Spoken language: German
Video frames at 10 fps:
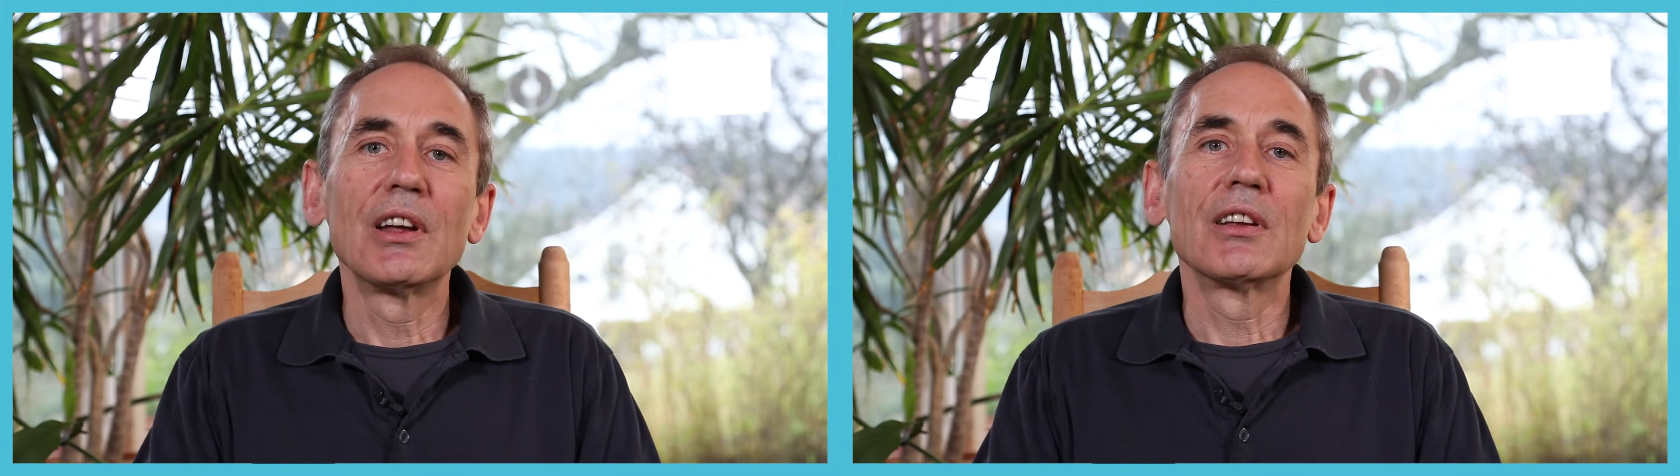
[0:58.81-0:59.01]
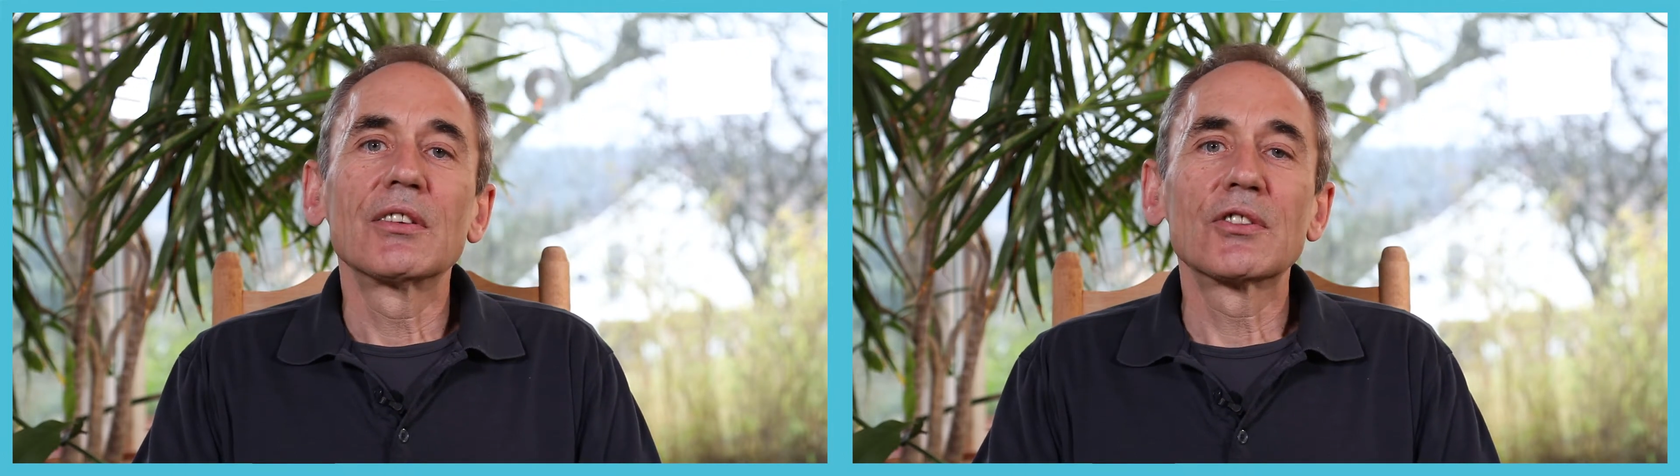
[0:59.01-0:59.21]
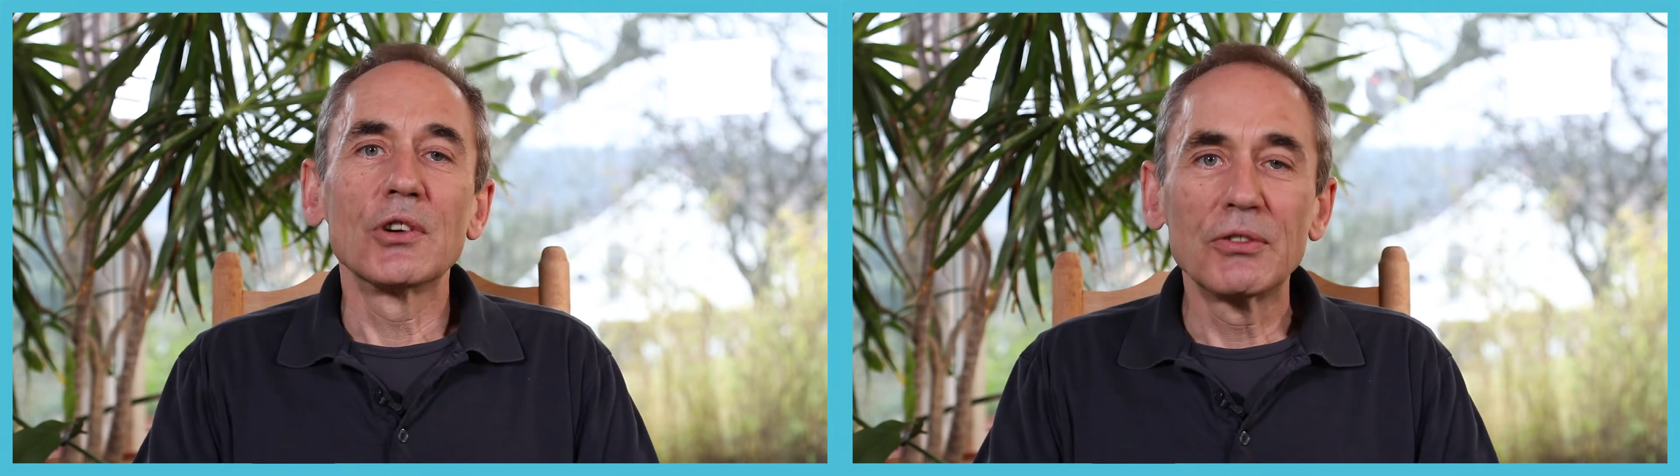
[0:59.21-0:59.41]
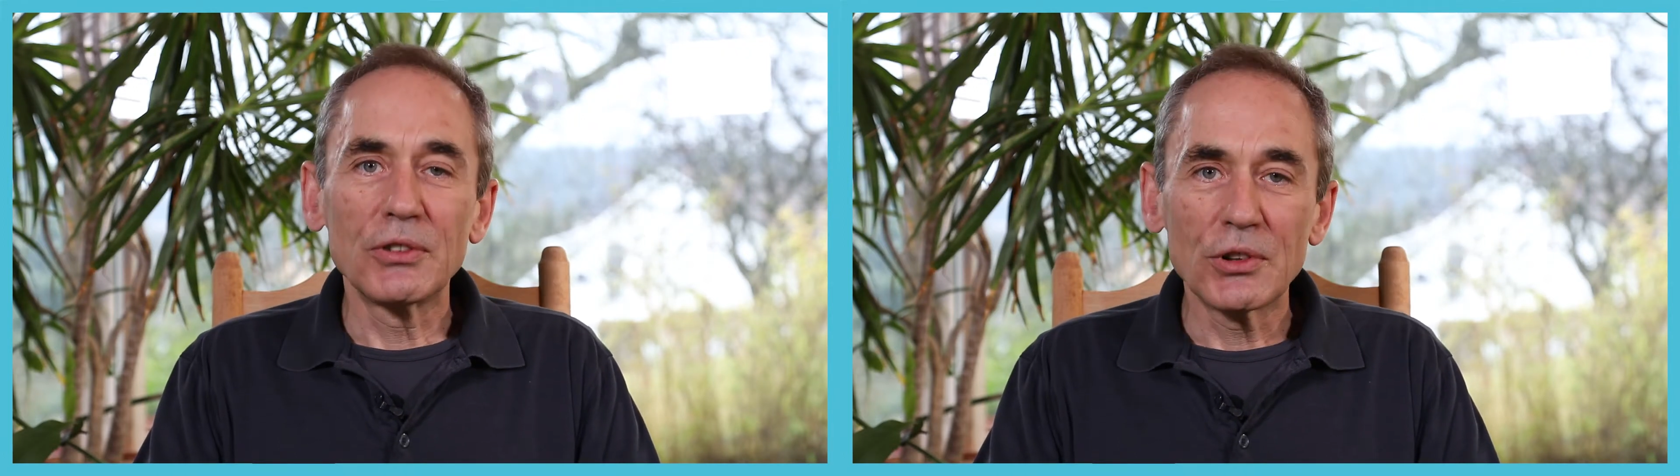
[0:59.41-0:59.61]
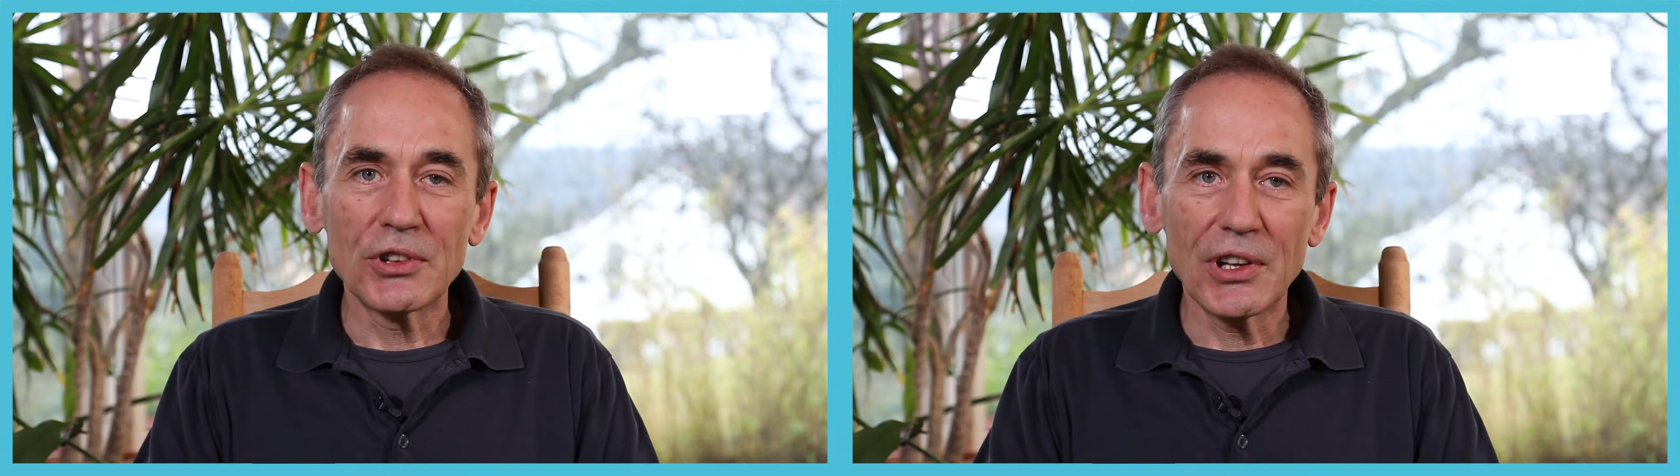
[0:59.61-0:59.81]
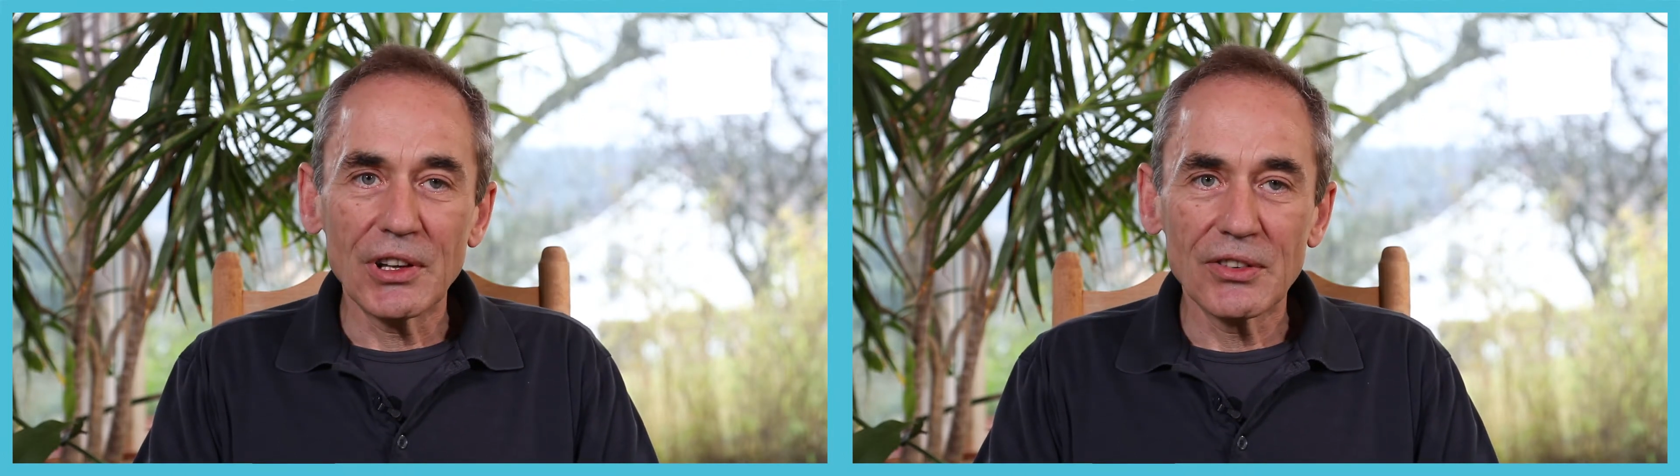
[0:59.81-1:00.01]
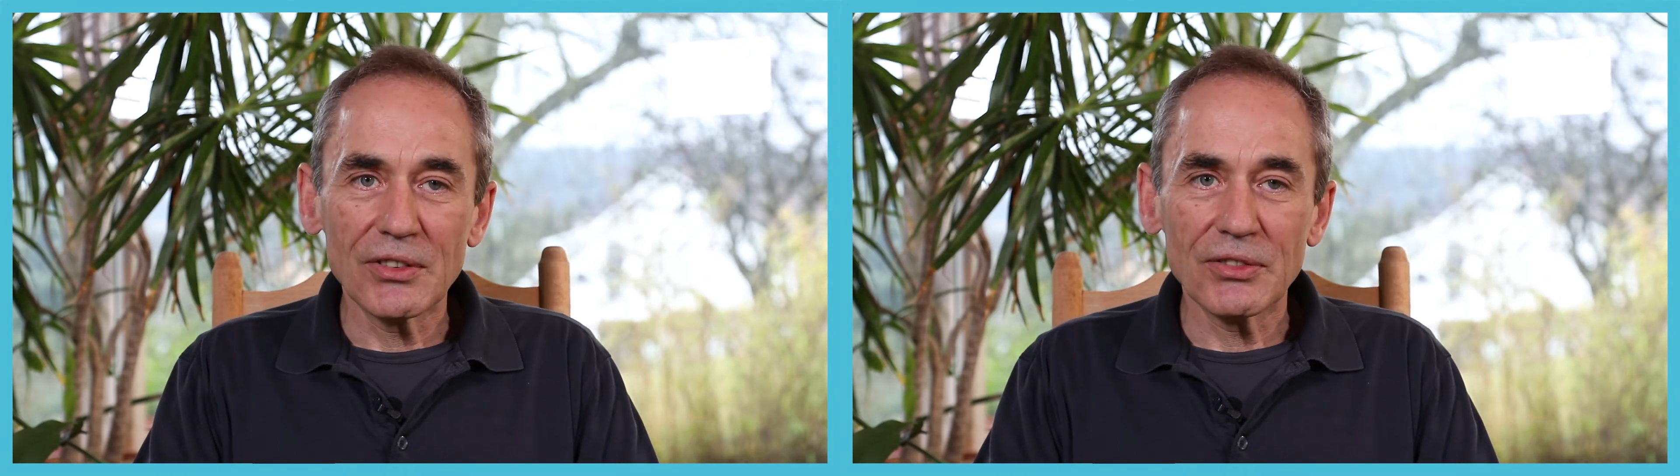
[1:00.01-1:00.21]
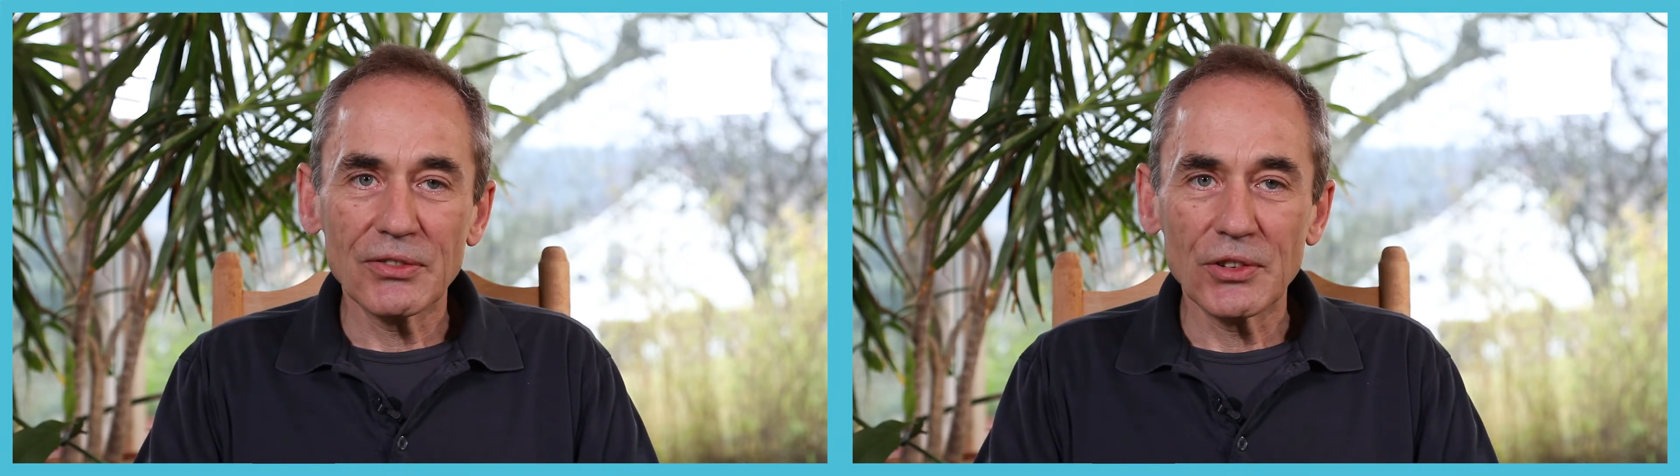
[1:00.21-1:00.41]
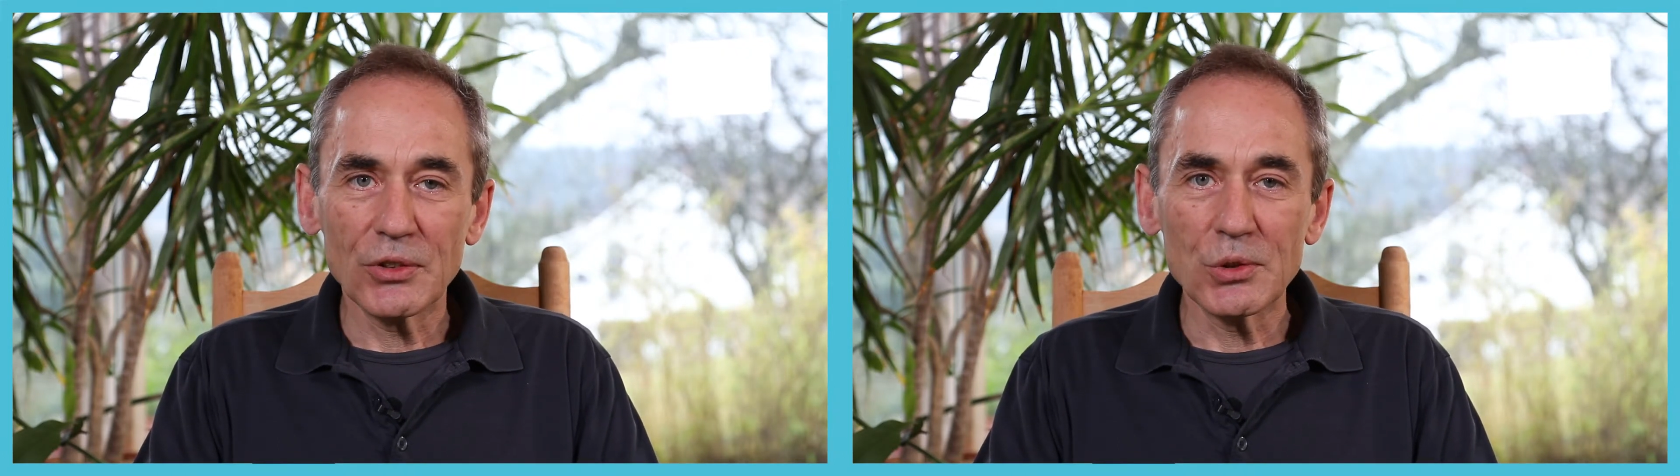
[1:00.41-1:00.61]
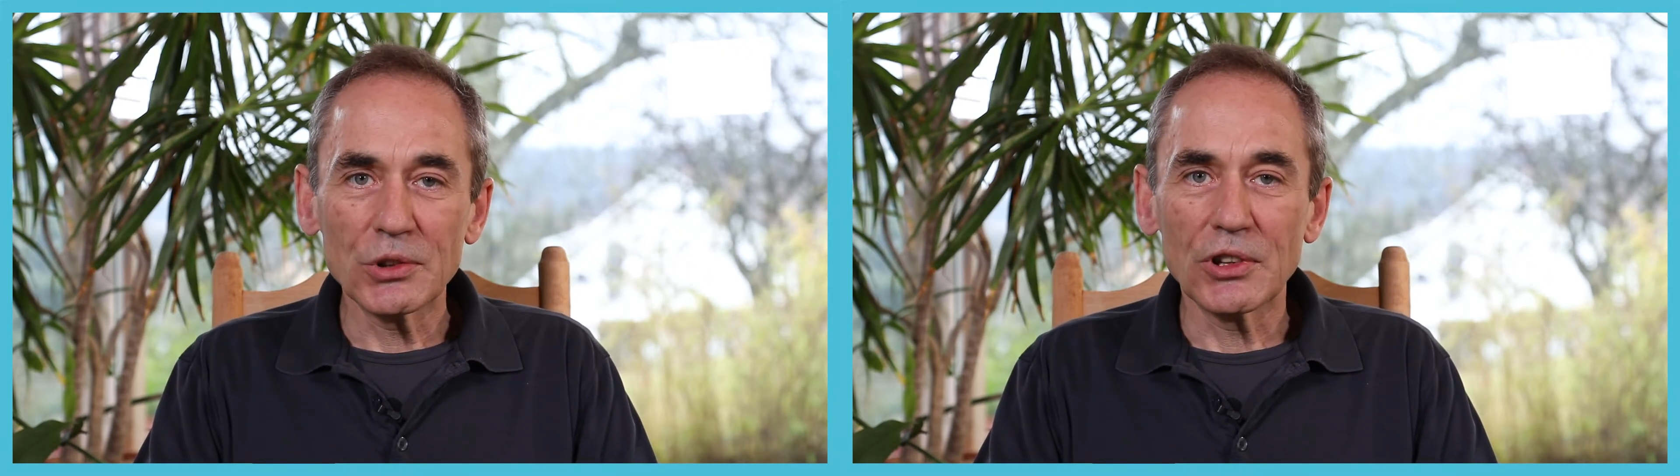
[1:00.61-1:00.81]
sofort jetzt
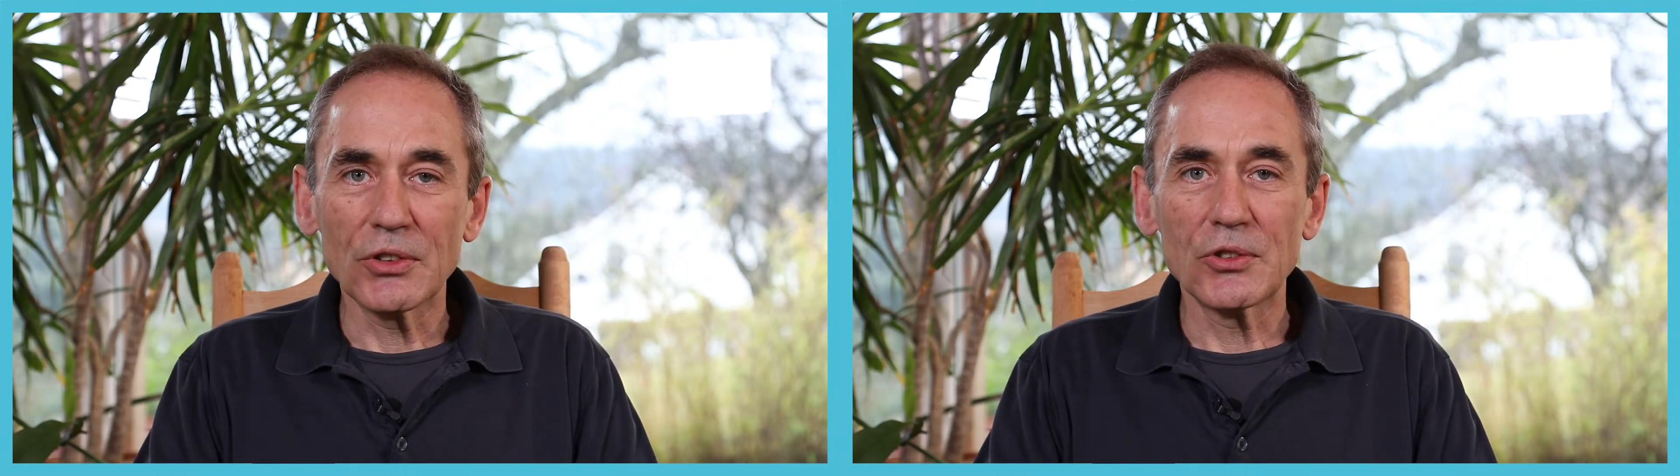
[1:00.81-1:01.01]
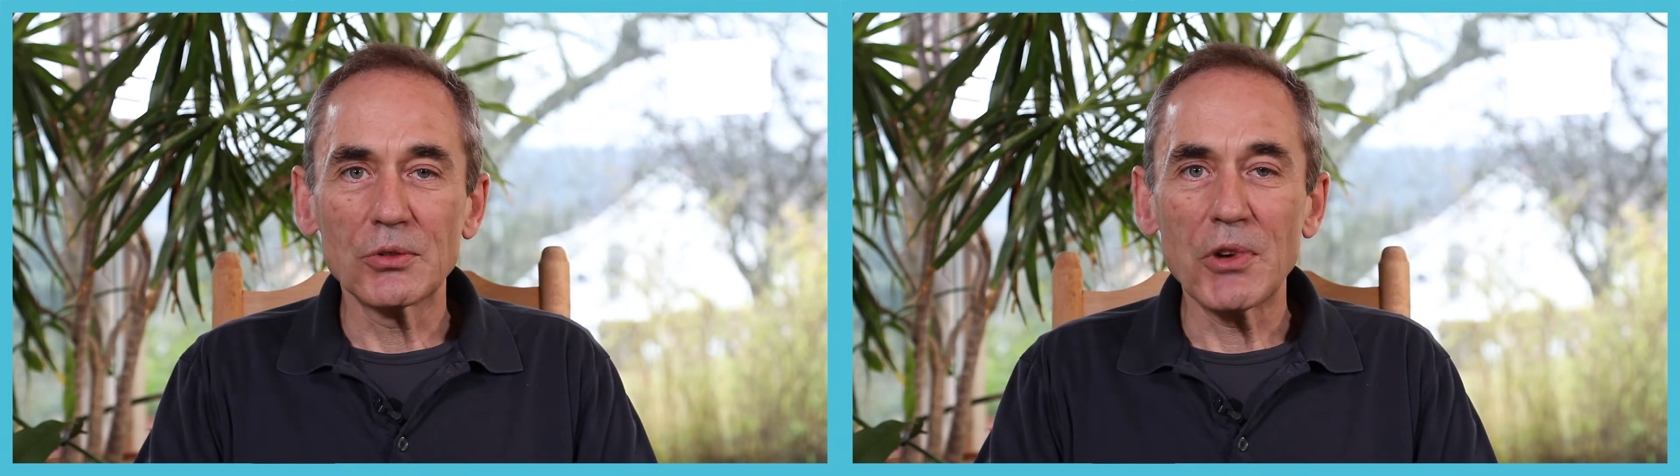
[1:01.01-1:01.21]
versucht, das zu